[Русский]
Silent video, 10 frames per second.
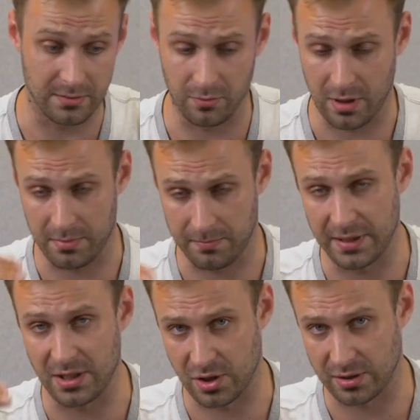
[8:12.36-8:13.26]
ну как бы
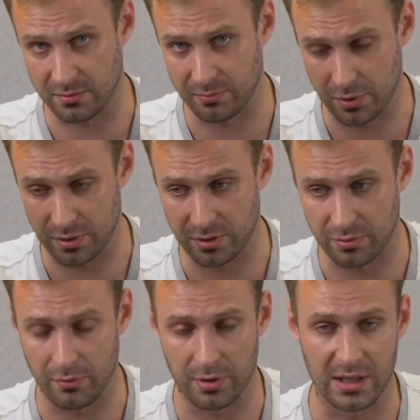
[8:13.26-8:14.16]
пониже будет
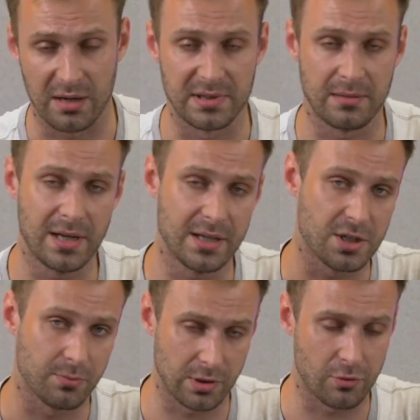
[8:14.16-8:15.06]
у него
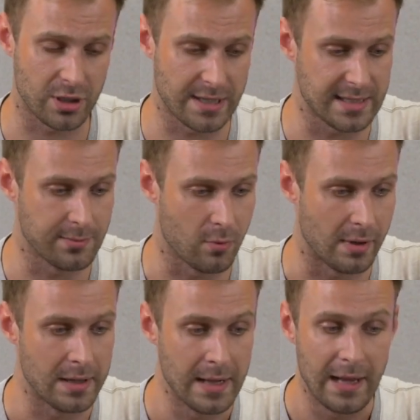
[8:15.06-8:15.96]
энергопотребление, чем у того же i7.